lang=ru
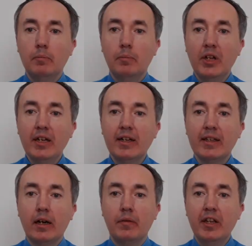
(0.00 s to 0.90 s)

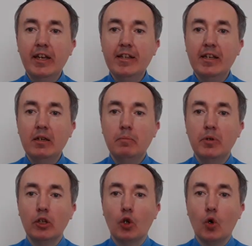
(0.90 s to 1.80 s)
Приготовление
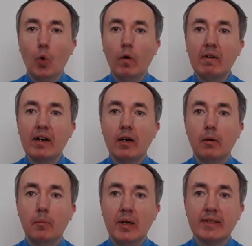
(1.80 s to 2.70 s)
белковых
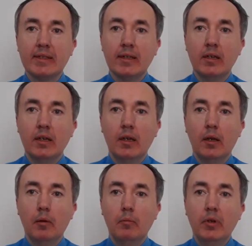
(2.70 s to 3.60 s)
масс.
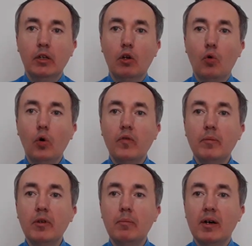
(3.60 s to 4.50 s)

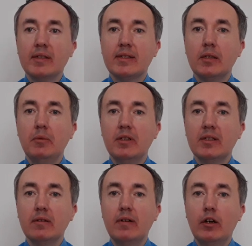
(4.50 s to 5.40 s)
Белковыми массами
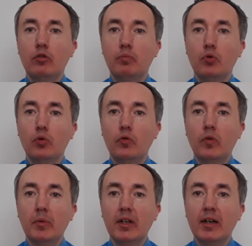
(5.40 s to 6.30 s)
называют
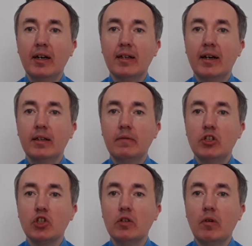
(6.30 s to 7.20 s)
полуфабрикат
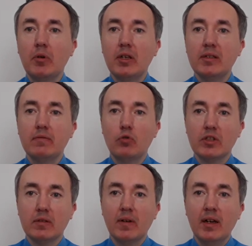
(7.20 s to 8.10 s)
халвичного
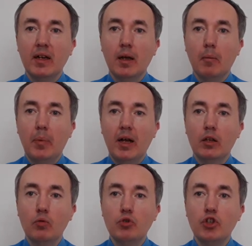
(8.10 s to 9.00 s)
производства,
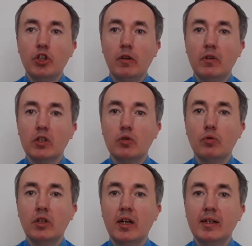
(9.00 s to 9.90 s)
полученный в
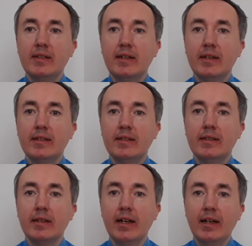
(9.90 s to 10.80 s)
результате
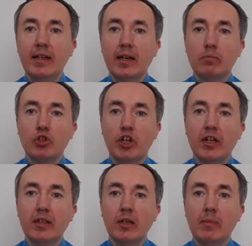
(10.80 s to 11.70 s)
растирания
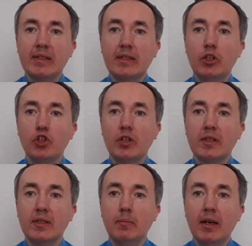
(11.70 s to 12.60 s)
обжаренных масличных
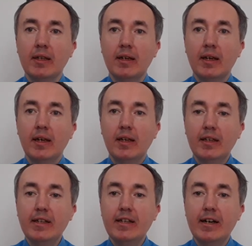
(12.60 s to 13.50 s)
семян
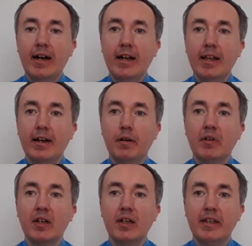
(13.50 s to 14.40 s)
или
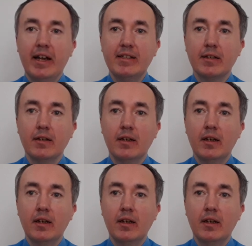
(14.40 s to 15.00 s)
ореховых ядер.